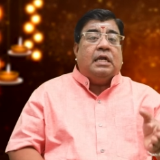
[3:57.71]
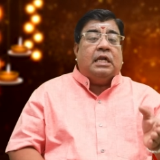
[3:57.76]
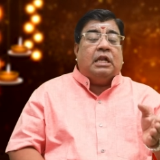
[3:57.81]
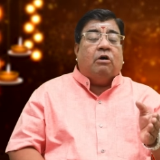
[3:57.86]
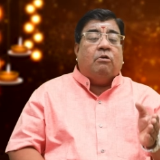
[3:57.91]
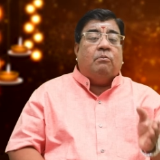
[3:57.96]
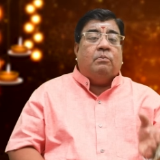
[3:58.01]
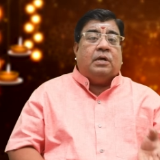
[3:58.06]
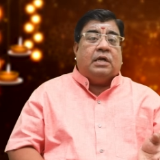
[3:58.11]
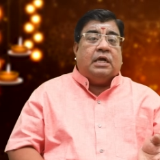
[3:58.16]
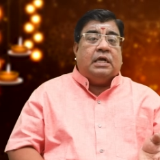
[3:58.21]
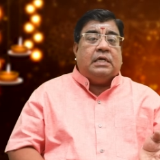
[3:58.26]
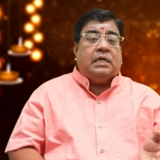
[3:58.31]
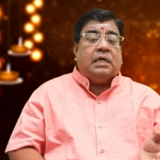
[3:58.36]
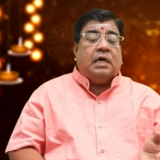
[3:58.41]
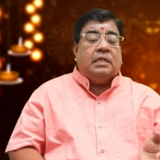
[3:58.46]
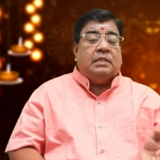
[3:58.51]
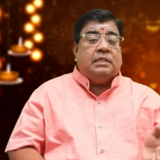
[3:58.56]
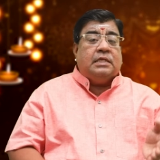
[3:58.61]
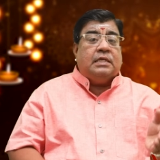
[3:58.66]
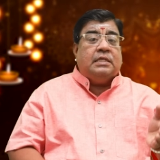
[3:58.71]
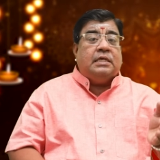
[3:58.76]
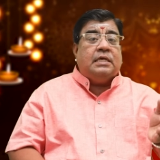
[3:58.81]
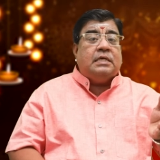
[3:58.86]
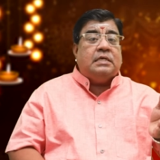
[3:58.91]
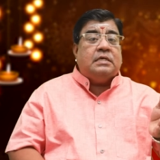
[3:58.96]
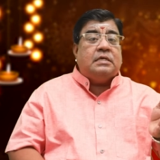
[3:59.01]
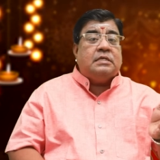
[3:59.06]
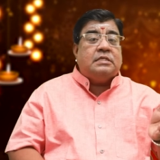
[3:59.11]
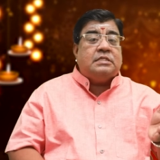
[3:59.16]
நவம்பர் ரெண்டாம் தேதி
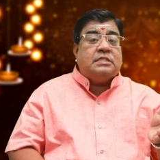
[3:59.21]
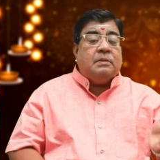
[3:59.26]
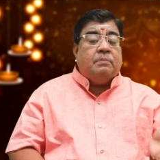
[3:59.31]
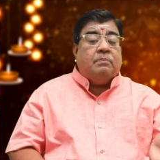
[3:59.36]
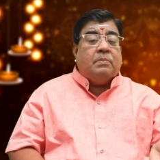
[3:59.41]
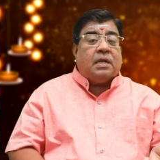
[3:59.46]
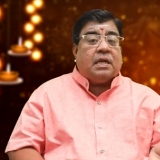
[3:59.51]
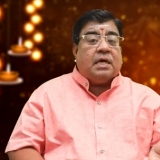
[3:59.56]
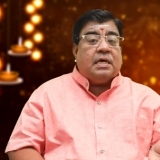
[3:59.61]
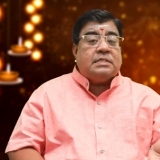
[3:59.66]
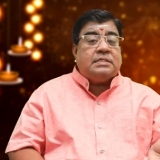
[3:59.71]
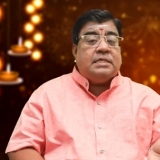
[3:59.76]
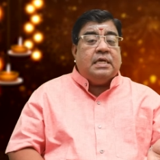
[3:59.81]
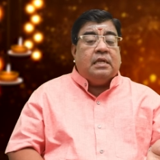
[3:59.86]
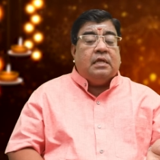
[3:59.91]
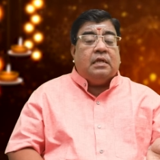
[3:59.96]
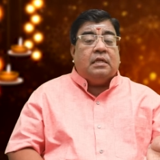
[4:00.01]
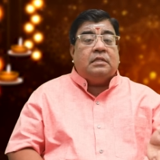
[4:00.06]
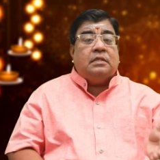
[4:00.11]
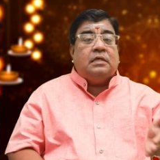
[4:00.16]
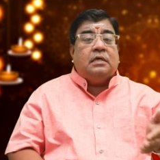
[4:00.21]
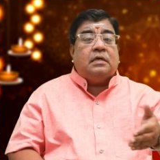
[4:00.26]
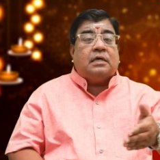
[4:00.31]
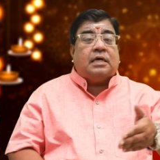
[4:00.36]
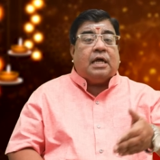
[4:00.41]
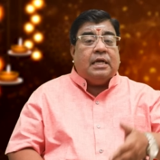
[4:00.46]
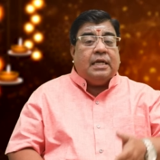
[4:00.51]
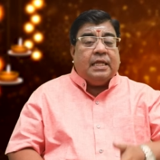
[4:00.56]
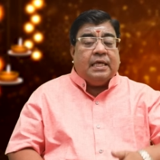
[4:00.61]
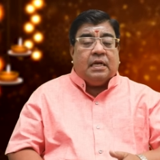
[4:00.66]
சிம்மராசியிலிருந்து
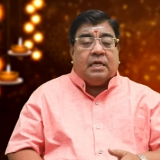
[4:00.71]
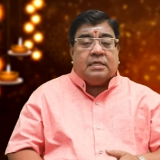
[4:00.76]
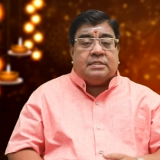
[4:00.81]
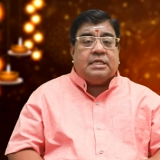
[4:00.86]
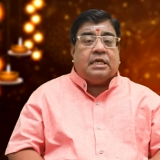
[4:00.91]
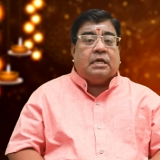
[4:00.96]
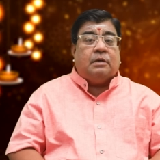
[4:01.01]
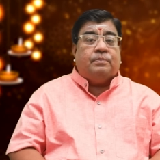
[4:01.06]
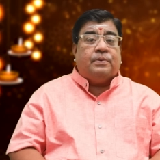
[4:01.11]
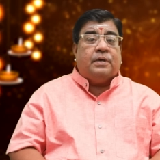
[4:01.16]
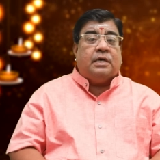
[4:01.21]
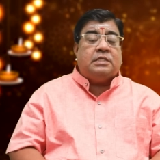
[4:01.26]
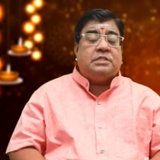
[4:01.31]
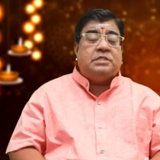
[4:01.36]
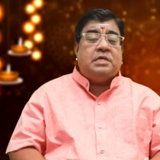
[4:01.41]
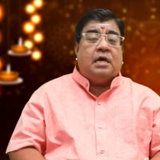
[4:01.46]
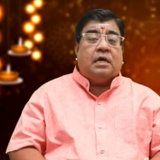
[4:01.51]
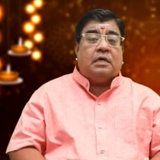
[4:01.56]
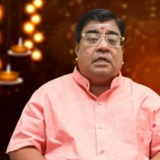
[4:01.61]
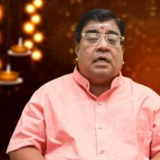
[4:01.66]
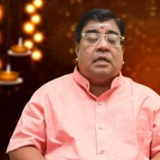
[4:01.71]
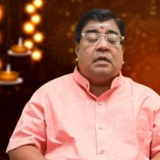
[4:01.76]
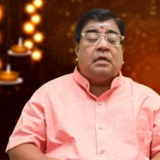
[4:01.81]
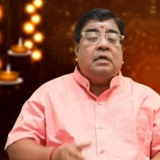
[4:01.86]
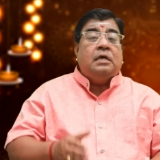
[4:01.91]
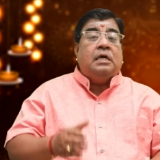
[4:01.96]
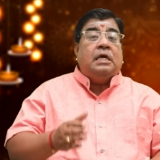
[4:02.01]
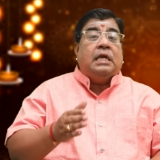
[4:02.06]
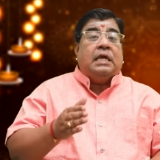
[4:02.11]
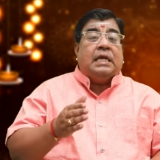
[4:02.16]
கன்னிராசிக்கு பயிற்சி ஆகிறார்
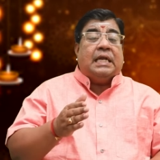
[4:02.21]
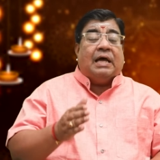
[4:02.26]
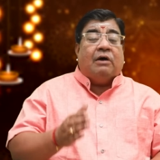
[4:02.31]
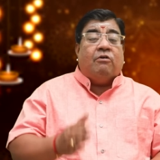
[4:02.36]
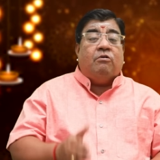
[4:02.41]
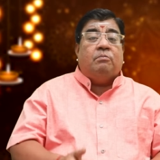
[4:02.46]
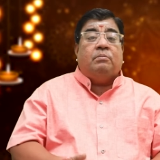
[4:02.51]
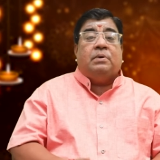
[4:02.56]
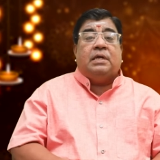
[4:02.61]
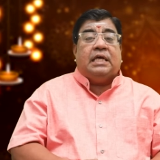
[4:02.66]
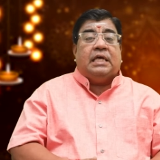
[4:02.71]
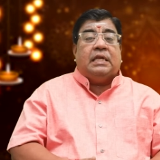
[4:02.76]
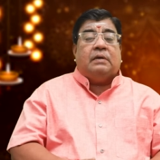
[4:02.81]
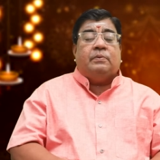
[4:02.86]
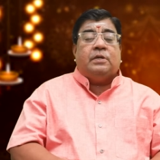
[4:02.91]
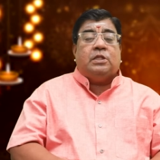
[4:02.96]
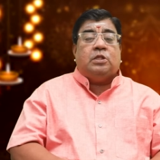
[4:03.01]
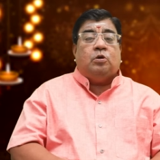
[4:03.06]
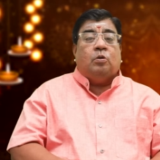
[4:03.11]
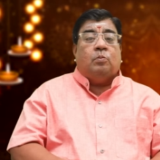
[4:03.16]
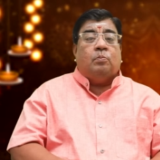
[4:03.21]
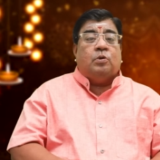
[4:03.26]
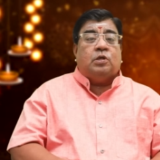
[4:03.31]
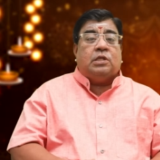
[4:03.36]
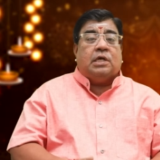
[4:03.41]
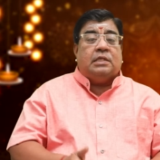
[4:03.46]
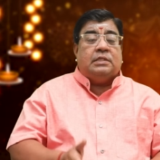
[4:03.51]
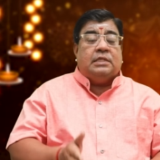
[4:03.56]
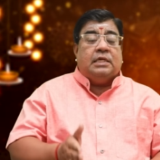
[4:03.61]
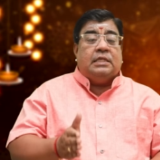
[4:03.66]
நவம்பர் இருபத்தி
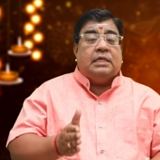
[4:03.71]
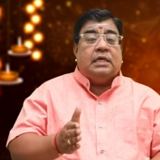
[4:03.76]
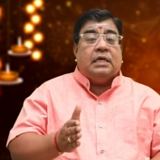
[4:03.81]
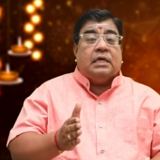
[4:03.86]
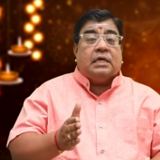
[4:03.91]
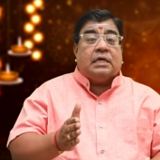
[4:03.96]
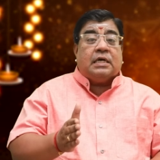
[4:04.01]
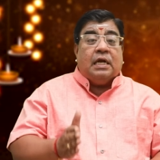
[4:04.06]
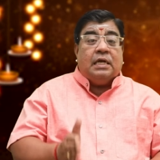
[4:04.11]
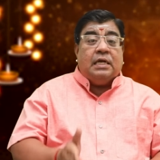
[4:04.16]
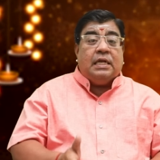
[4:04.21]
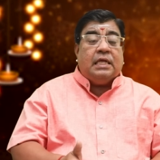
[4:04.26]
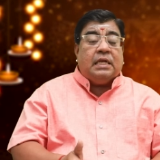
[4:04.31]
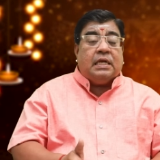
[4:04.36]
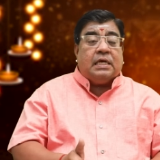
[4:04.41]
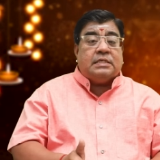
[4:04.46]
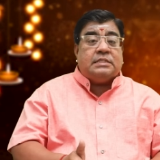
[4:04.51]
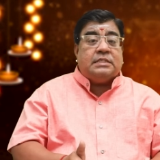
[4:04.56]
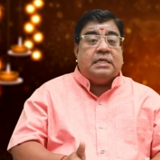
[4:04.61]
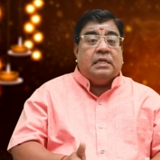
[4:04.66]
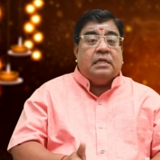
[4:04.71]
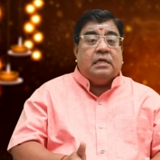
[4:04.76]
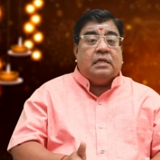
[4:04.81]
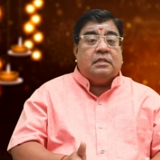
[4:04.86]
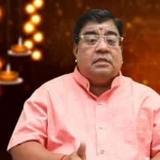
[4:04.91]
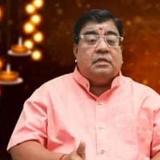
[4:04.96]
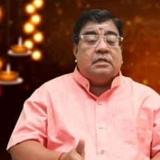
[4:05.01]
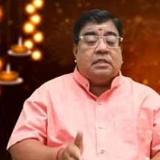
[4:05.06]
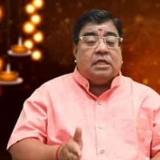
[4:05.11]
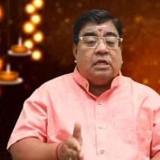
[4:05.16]
ஒன்பதாம் தேதி கன்னிராசியிலிருந்து
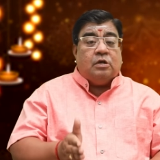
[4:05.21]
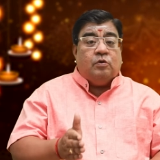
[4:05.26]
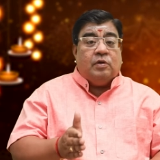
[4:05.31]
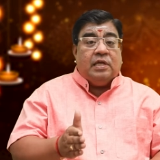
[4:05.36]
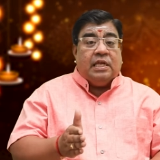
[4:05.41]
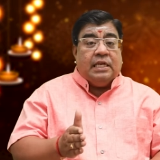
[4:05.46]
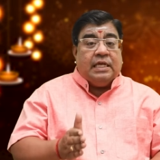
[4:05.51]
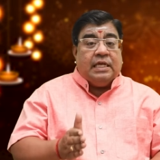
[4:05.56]
ராசியிலிருந்து தன்னுடைய